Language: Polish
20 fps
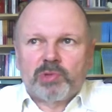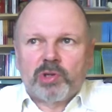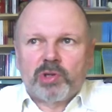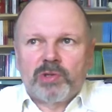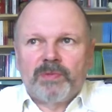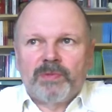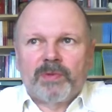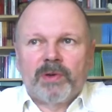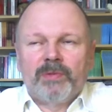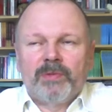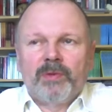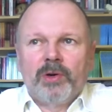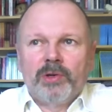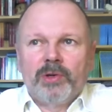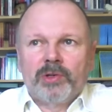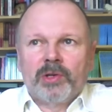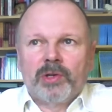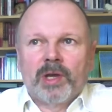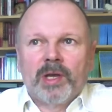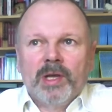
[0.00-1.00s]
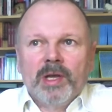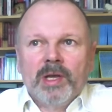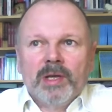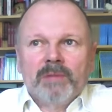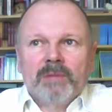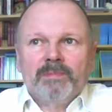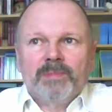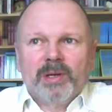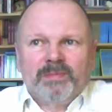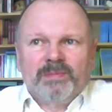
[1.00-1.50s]
przeciwko wojnie,
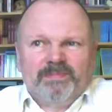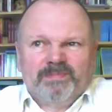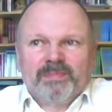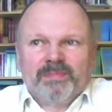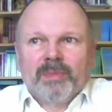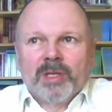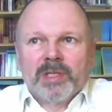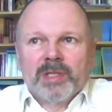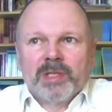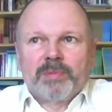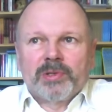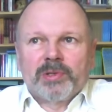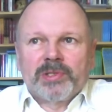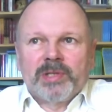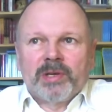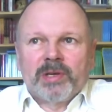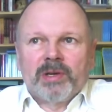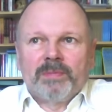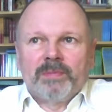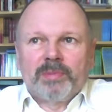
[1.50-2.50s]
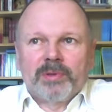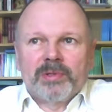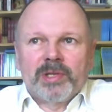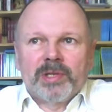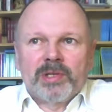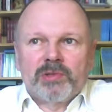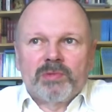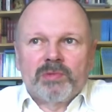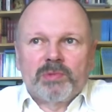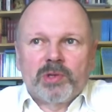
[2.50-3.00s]
bo z prostego
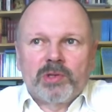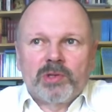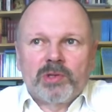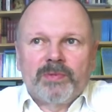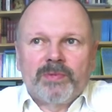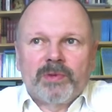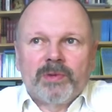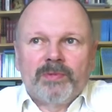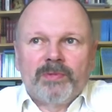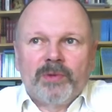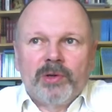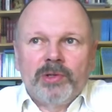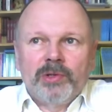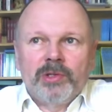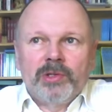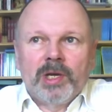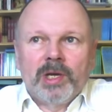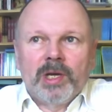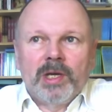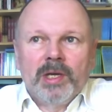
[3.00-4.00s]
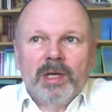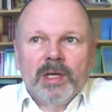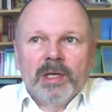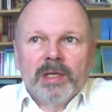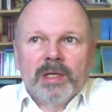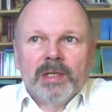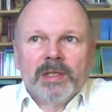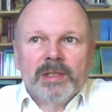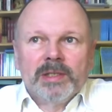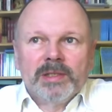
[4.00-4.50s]
protestu przeciwko wojnie
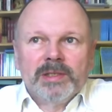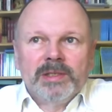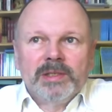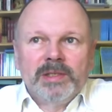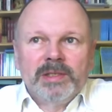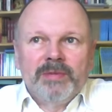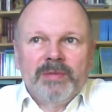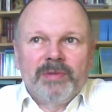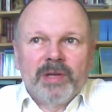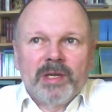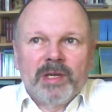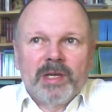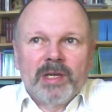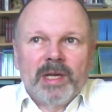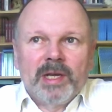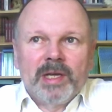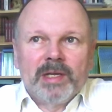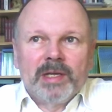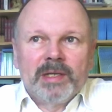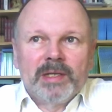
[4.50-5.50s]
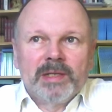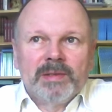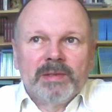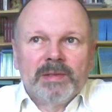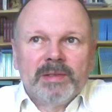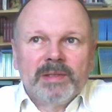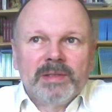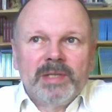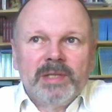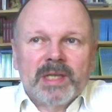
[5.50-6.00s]
e, niewiele,
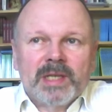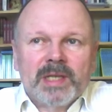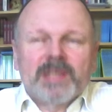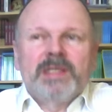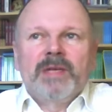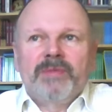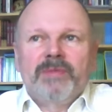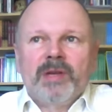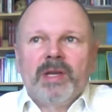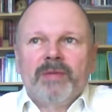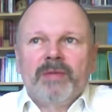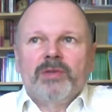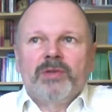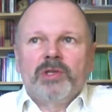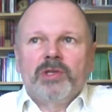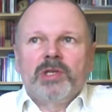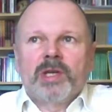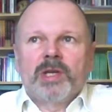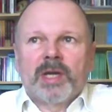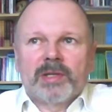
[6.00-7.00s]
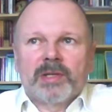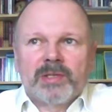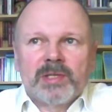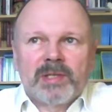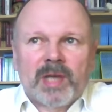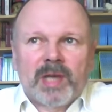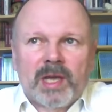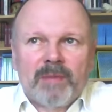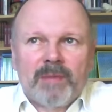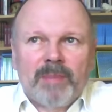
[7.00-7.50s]
e, nieraz niewiele wynika. To
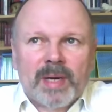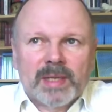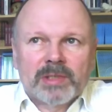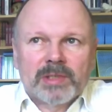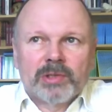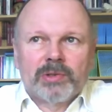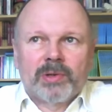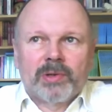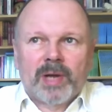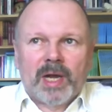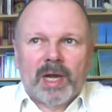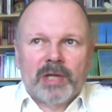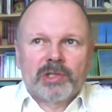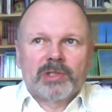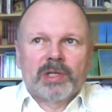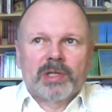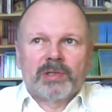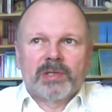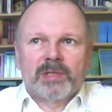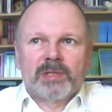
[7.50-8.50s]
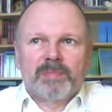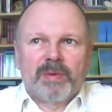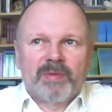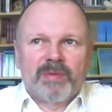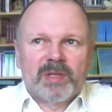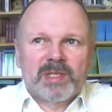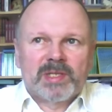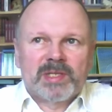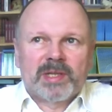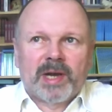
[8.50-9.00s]
jest takie bardzo doraźne, to jest
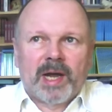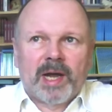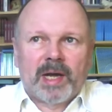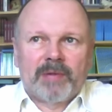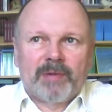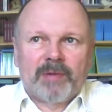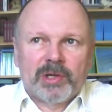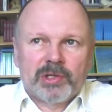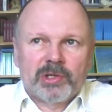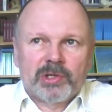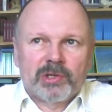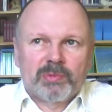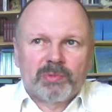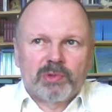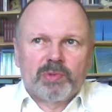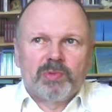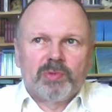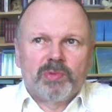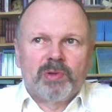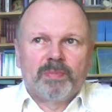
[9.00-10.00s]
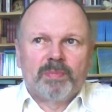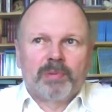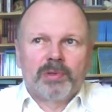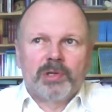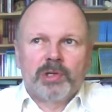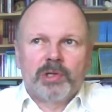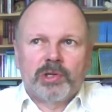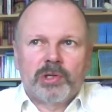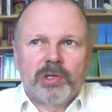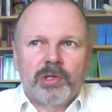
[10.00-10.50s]
pewien strach właśnie, żebyśmy nie
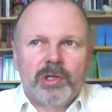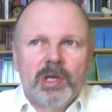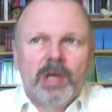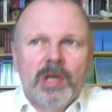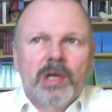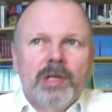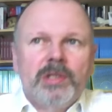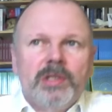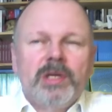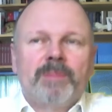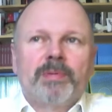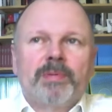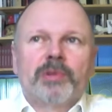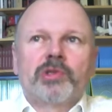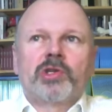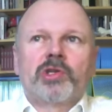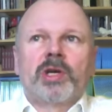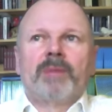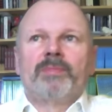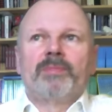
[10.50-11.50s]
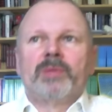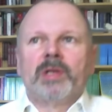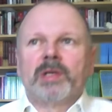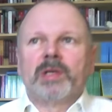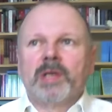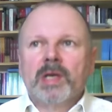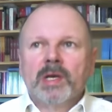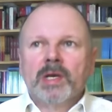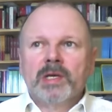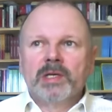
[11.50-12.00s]
ponieśli
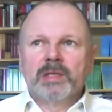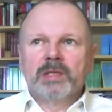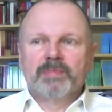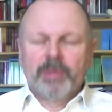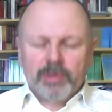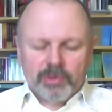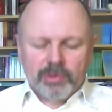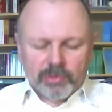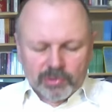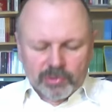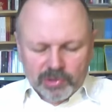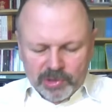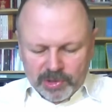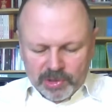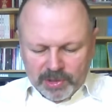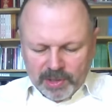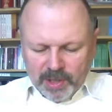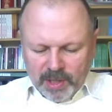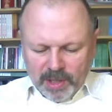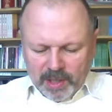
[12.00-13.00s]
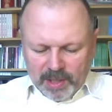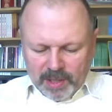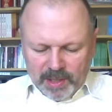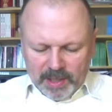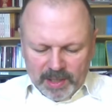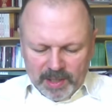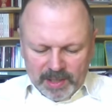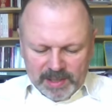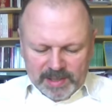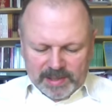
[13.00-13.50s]
niepotrzebnych i zbyt dużych
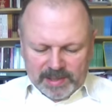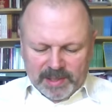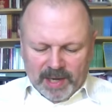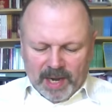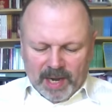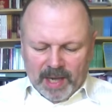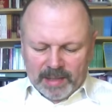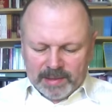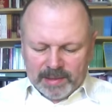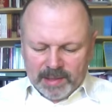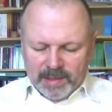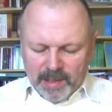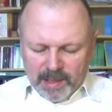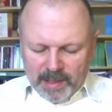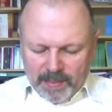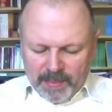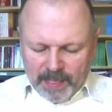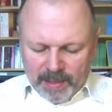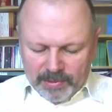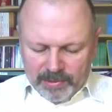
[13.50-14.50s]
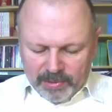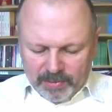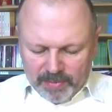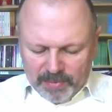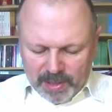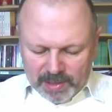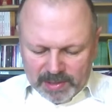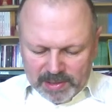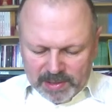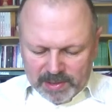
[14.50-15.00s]
strat.
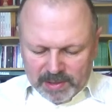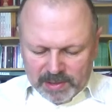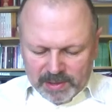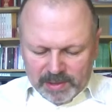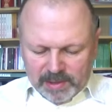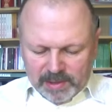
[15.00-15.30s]
Natomiast